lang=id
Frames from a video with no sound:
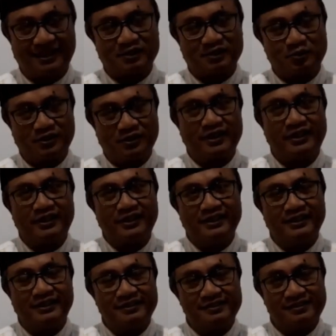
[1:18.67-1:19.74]
lakukan
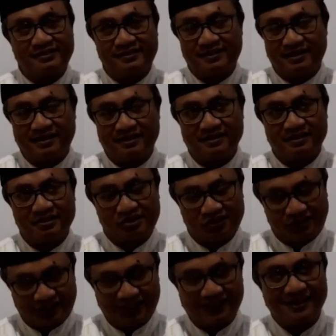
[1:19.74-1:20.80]
ini sangat
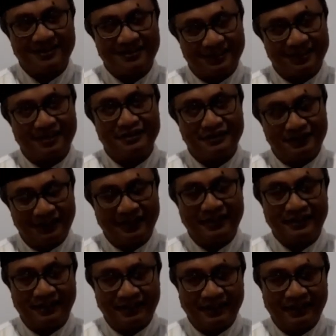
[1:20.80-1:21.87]
syarat dengan
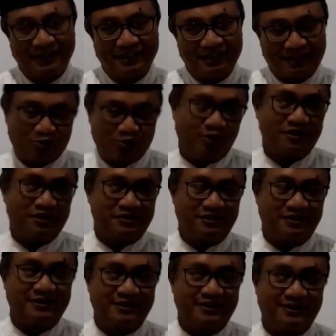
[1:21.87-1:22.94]
nilai-nilai
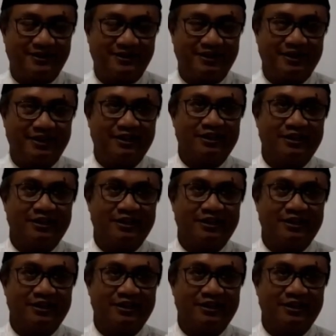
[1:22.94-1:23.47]
regulasi diri.